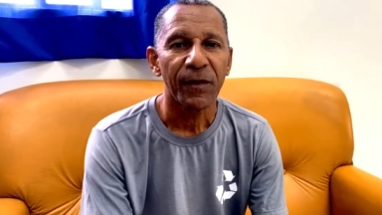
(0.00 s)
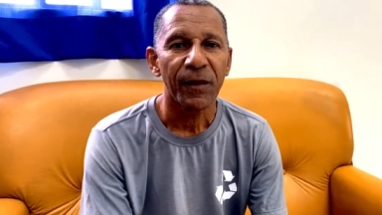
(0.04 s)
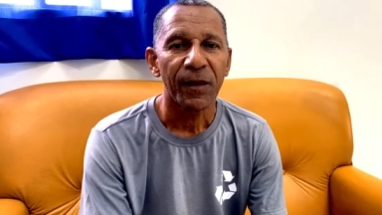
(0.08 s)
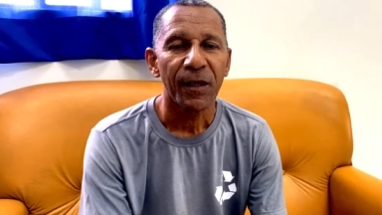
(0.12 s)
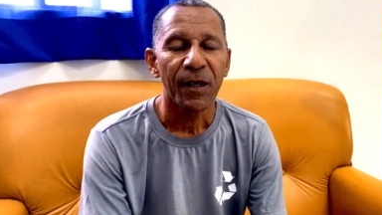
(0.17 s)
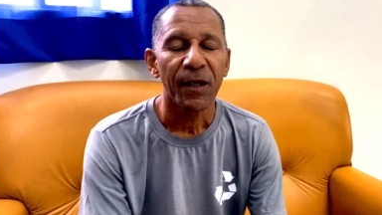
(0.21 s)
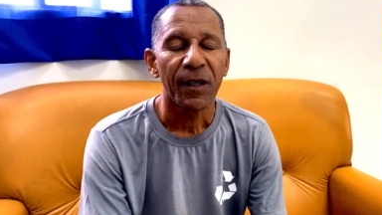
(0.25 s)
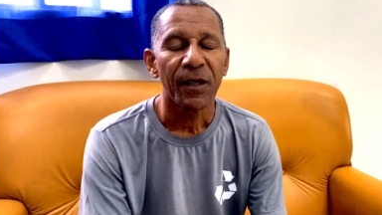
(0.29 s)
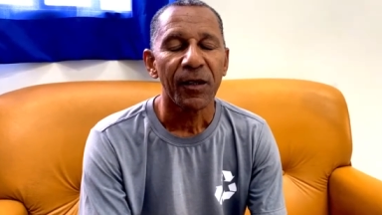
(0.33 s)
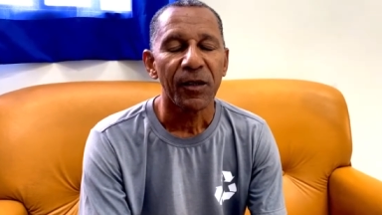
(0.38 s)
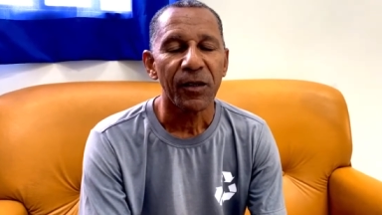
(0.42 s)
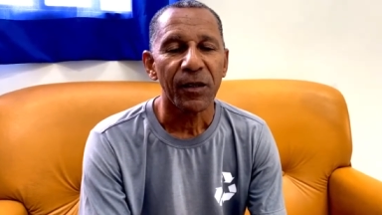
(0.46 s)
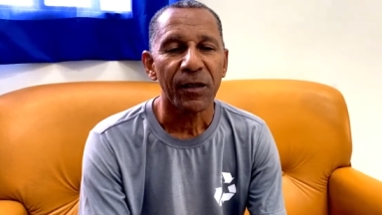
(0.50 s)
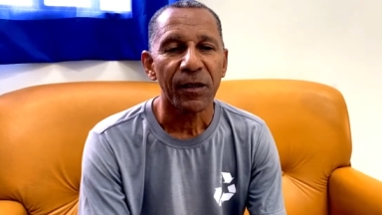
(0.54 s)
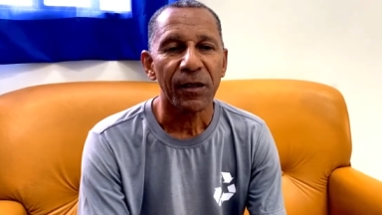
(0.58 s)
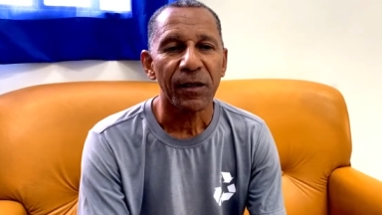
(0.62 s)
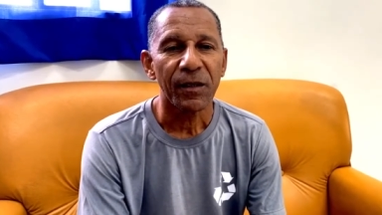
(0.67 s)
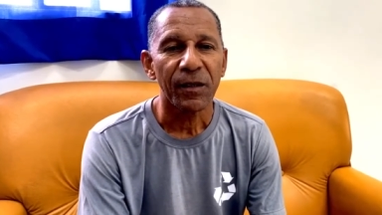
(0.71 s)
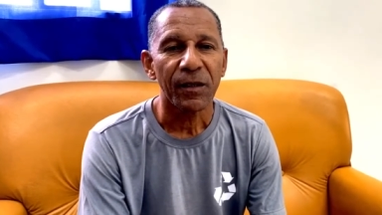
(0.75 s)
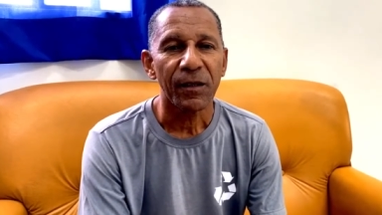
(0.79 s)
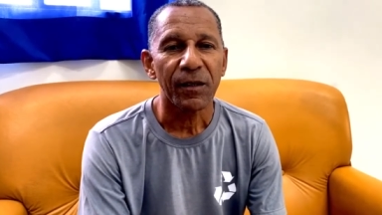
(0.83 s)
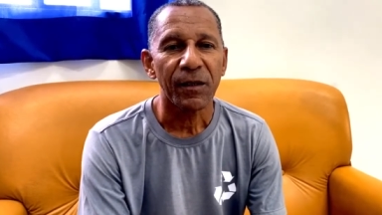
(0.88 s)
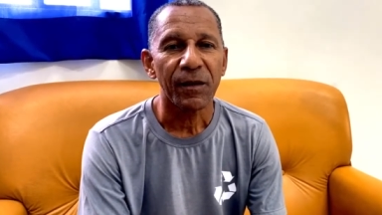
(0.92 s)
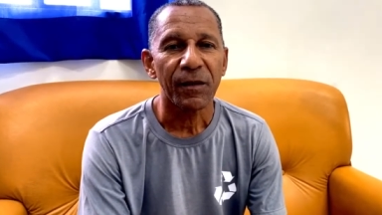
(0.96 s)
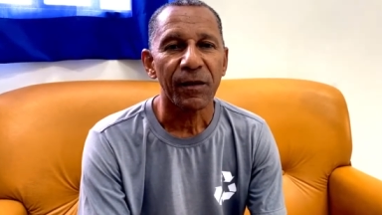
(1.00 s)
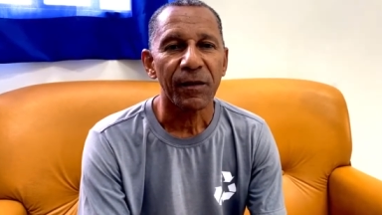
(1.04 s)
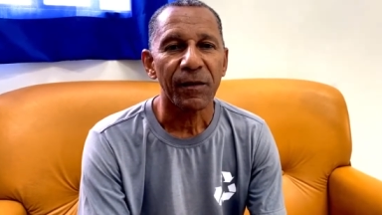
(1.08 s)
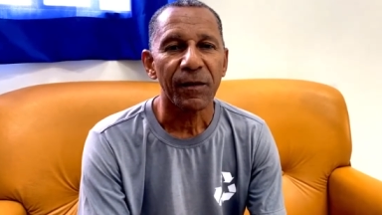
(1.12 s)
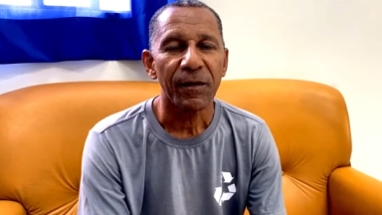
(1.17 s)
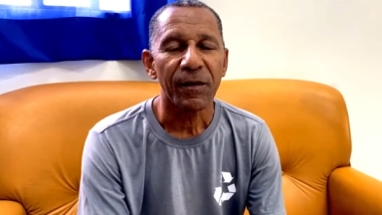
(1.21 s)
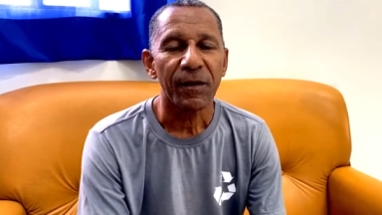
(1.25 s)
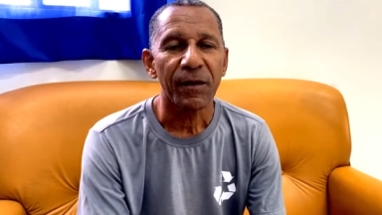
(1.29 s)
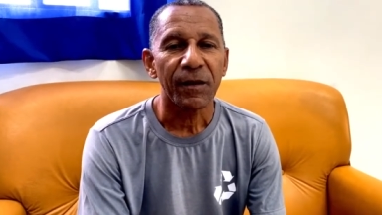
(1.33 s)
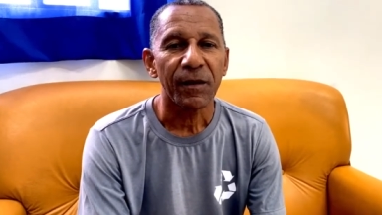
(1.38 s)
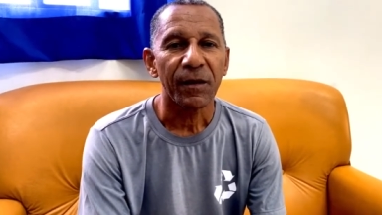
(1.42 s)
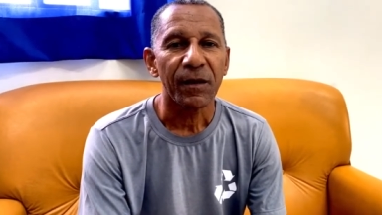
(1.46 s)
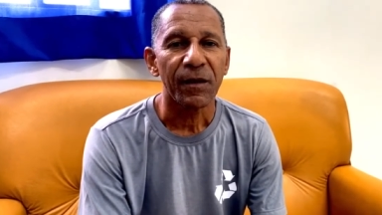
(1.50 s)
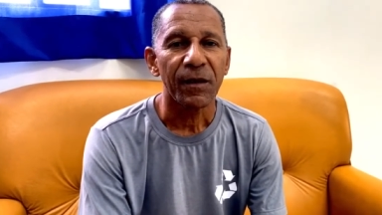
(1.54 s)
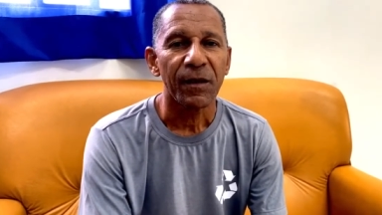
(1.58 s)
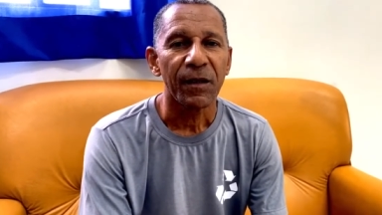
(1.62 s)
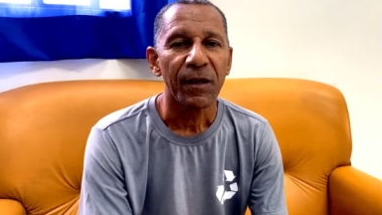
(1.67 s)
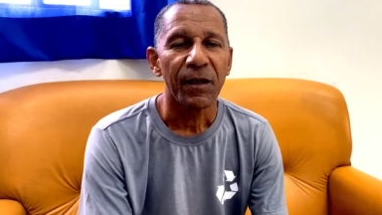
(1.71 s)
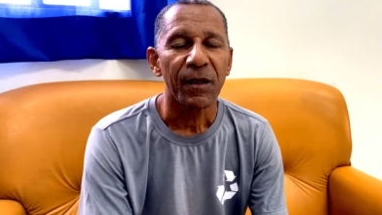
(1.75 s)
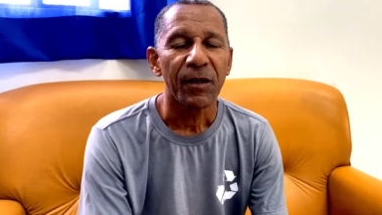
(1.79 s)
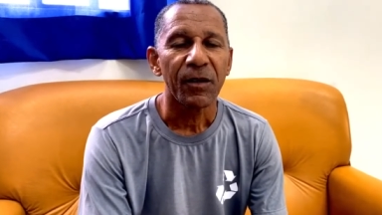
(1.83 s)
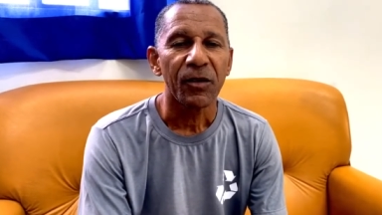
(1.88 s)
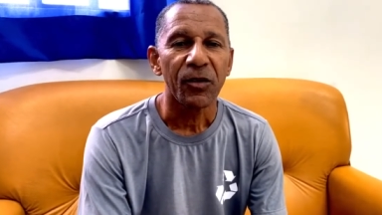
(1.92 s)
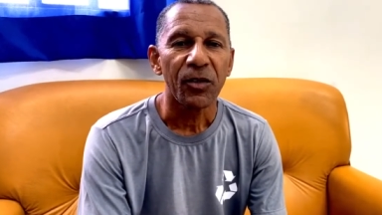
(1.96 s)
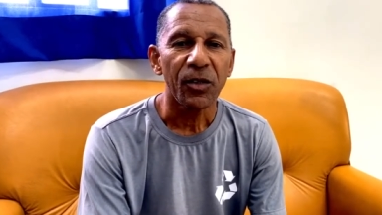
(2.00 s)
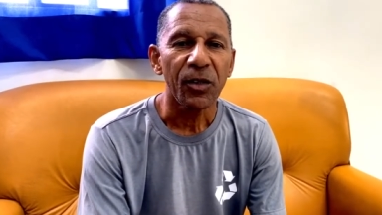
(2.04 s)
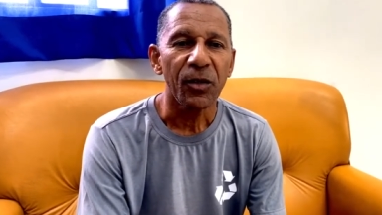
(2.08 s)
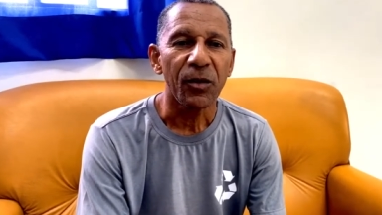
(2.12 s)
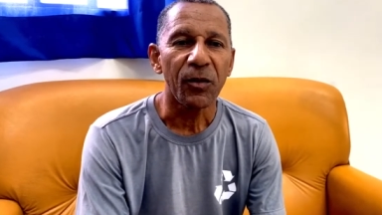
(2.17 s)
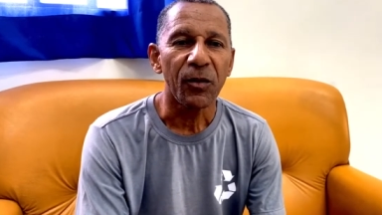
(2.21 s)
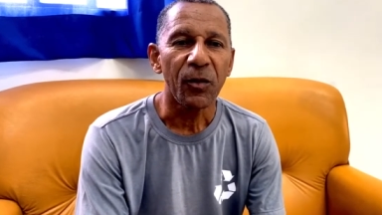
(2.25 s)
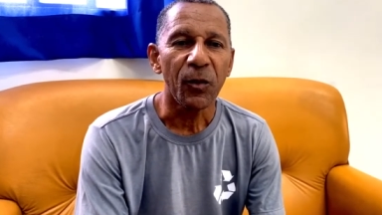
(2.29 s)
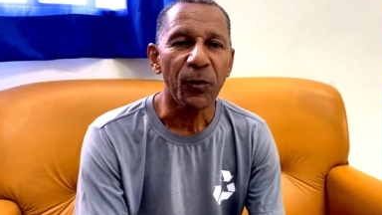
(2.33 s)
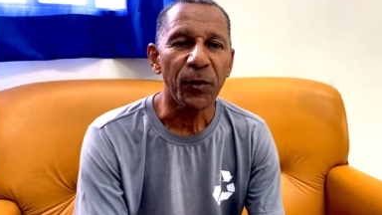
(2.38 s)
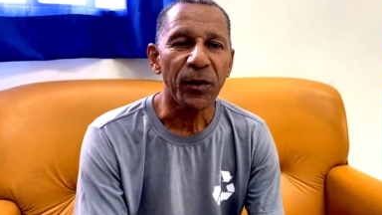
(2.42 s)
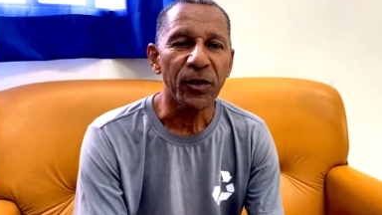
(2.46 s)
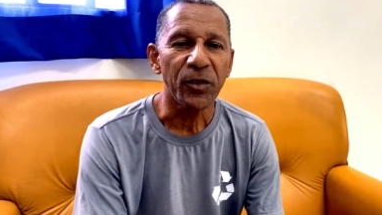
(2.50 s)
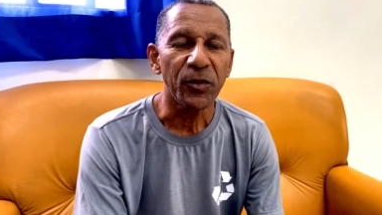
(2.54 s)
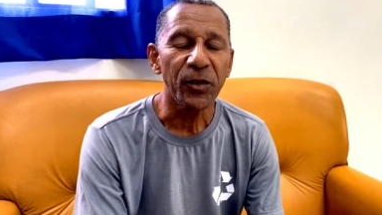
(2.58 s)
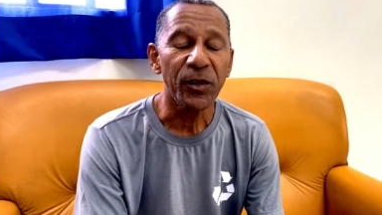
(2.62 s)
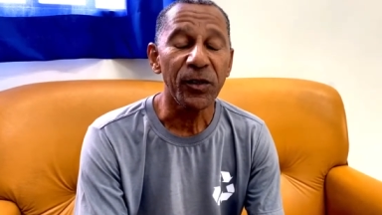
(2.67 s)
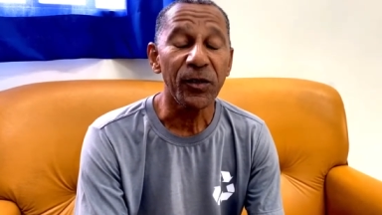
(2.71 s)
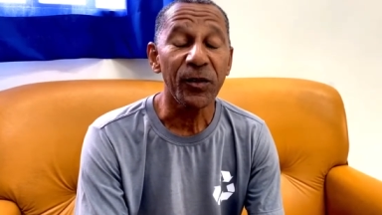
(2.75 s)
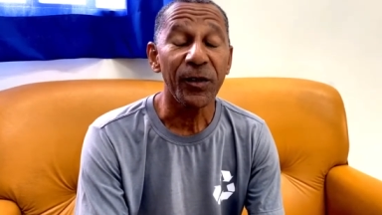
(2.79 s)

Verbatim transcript: Onde que está o prejuízo nisso? Gil, o prejuízo